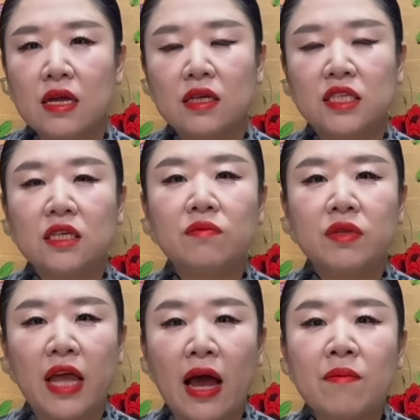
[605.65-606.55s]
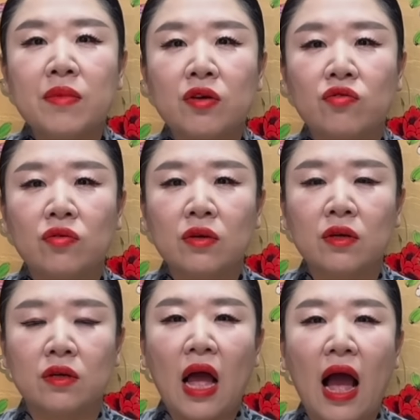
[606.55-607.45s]
지금
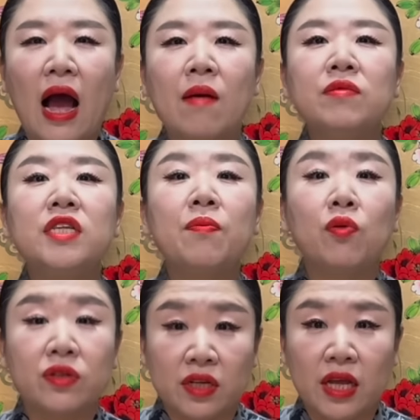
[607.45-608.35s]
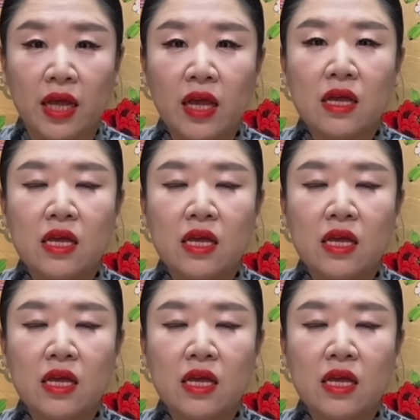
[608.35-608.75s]
대한민국은 암세포들이